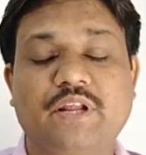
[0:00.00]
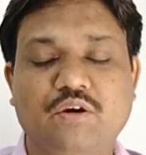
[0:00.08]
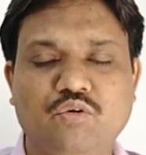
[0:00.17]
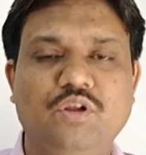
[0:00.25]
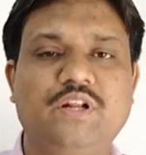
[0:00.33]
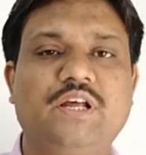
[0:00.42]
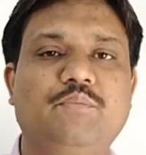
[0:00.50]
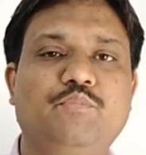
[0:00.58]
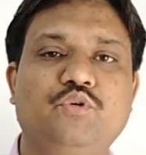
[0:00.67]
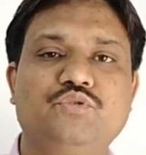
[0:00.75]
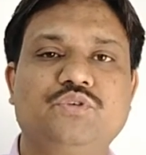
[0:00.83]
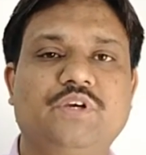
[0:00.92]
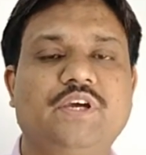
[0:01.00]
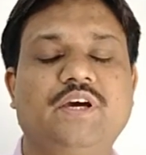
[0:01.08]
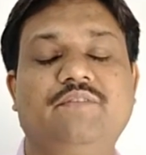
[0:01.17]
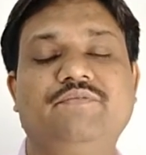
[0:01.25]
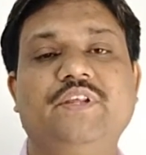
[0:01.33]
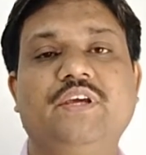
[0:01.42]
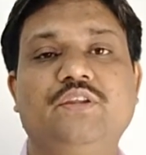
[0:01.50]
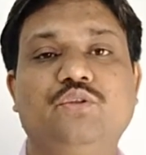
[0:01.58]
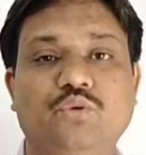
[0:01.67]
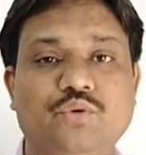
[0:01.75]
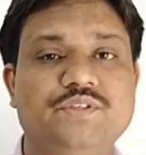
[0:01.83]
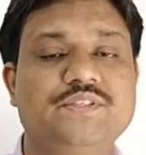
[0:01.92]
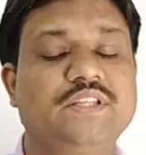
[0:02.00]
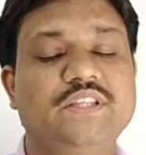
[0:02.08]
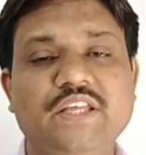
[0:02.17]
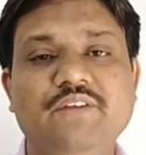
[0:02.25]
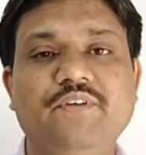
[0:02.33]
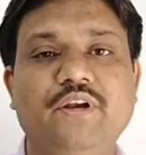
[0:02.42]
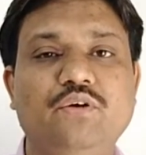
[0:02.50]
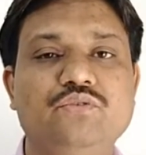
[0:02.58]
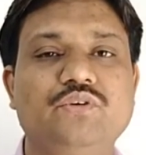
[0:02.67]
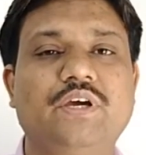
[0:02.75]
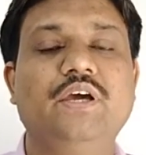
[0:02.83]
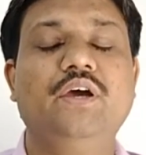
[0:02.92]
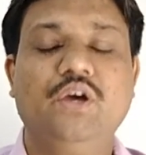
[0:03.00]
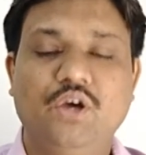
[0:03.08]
रेगुलर आपको जो है हफ्ते के दो से तीन वीडियो जो है